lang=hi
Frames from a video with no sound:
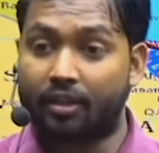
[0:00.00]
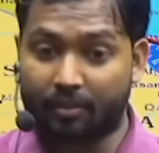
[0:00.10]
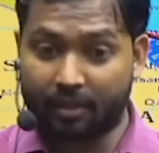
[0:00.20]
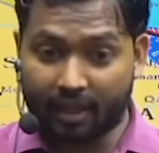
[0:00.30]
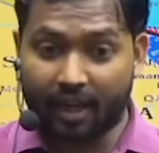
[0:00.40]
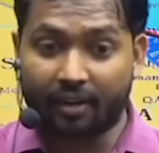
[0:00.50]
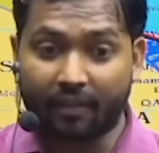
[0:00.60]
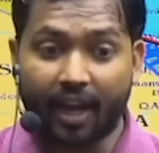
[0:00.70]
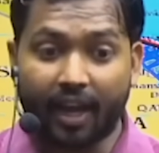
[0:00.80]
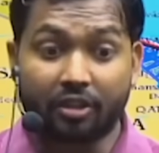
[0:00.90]
जब इंग्लैंड
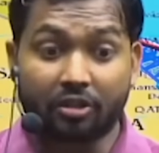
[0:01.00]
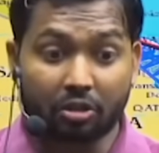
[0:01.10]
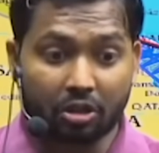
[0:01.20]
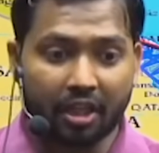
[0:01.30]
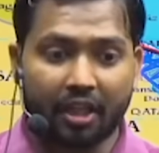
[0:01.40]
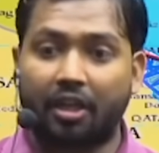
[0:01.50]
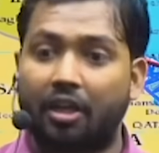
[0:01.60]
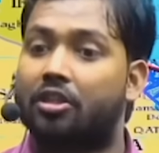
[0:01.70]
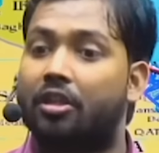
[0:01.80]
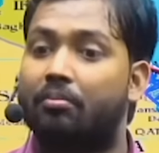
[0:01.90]
वाले आए थे तो देख के
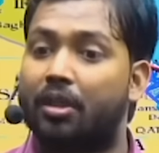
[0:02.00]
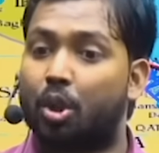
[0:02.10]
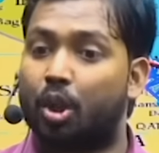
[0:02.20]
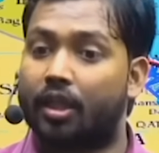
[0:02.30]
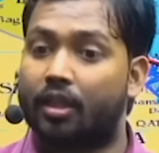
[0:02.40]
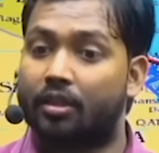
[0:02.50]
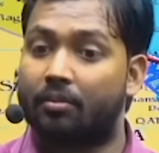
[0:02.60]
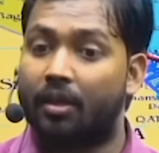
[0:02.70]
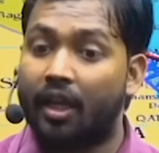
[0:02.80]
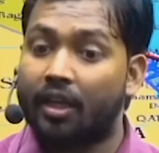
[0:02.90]
अचंभित हो गए थे सब